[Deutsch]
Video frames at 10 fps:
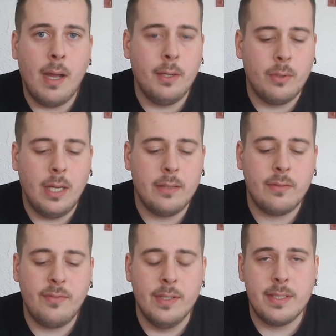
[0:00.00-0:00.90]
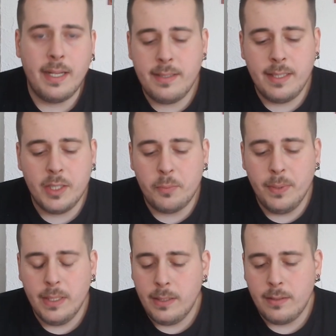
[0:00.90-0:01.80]
Mario Kart 64
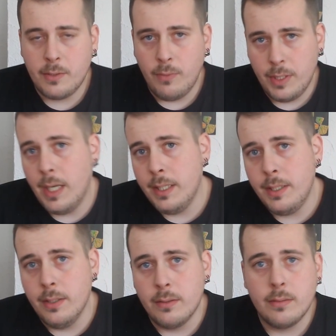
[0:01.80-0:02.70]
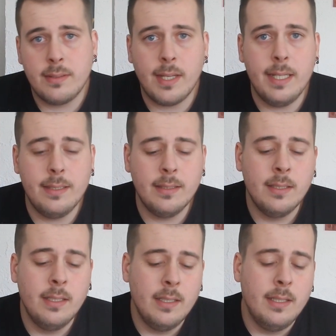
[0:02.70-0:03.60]
gespielt. Das wollte ich eigentlich hier
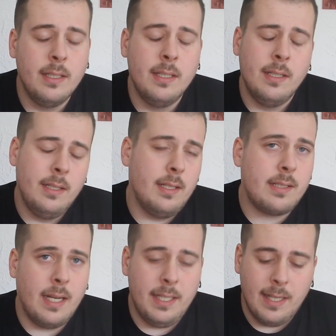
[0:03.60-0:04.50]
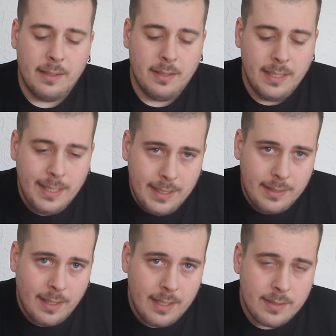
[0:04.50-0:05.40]
zeigen. Das kann ich leider
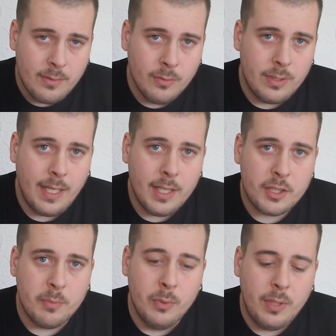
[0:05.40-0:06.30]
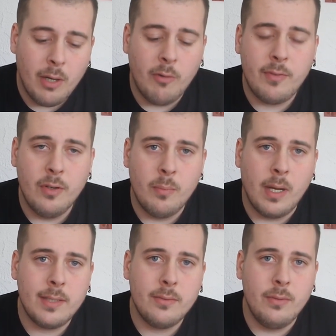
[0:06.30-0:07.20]
nicht, da es nur die erste Minute aufgenommen
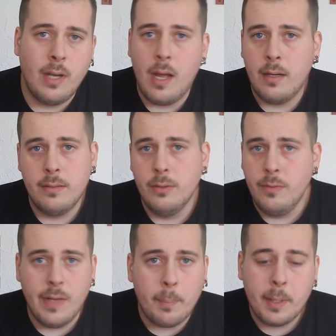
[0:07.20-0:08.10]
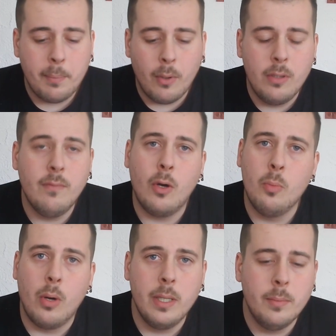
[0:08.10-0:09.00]
hat und danach irgendwie abgebrochen,
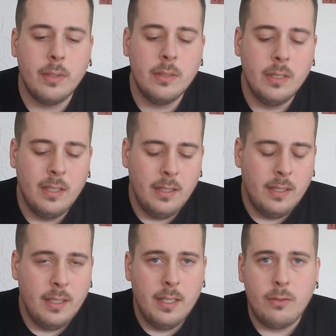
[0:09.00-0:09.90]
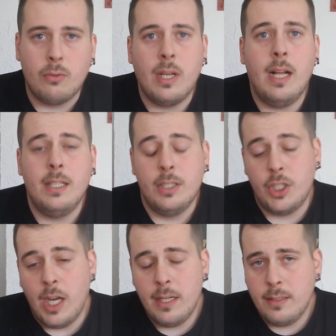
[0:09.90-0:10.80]
warum auch immer. Total
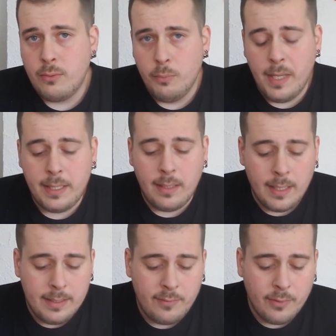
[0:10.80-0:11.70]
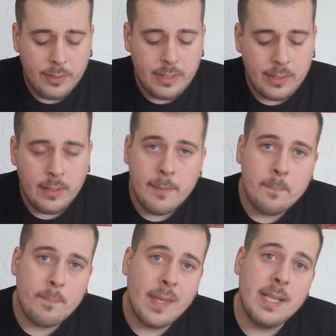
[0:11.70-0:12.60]
schade, es tut mir echt leid für euch.
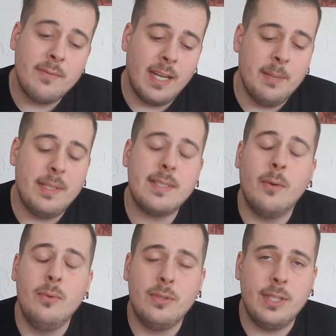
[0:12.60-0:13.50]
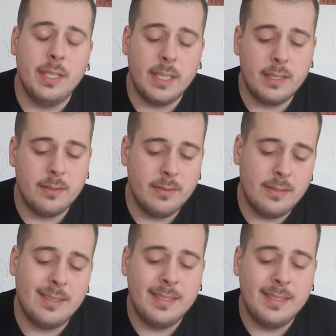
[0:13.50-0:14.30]
Es war nämlich saulustig. Also